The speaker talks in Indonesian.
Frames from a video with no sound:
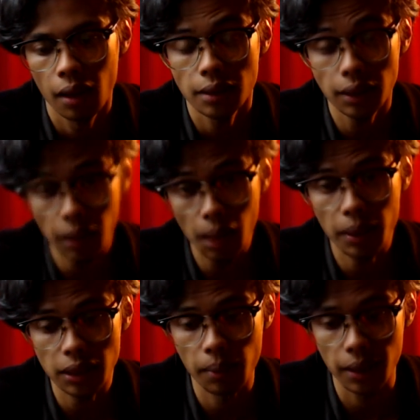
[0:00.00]
Setelah
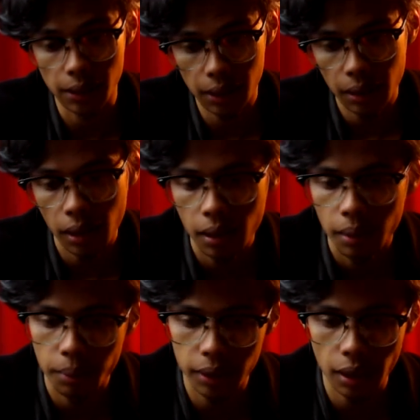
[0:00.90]
basa-basi,
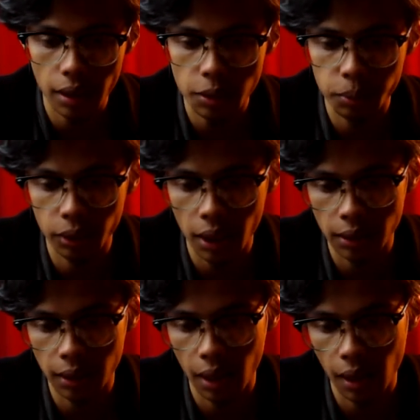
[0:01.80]
bertanya seputar
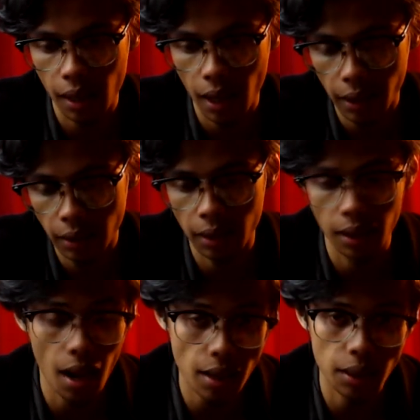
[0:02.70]
rencana KKN dari
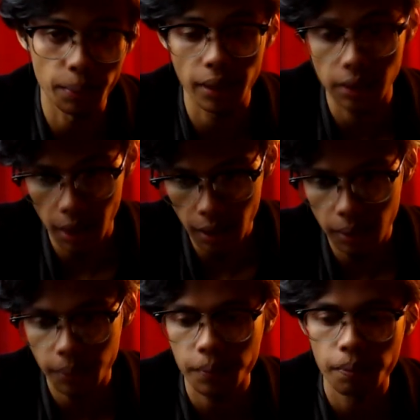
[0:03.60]
A sampai Z,
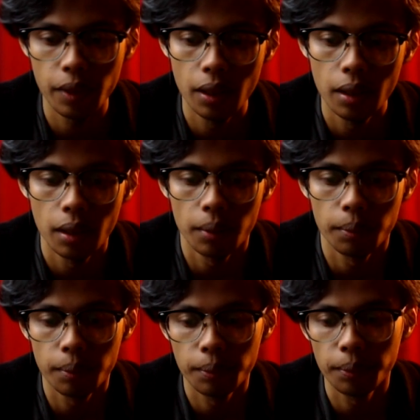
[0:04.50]

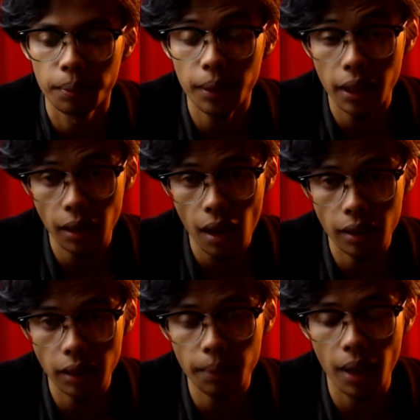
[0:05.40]
mereka
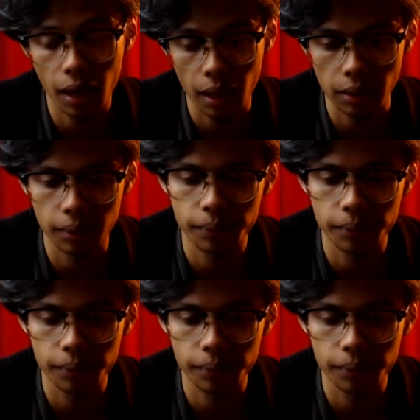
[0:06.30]
akhirnya berangkat.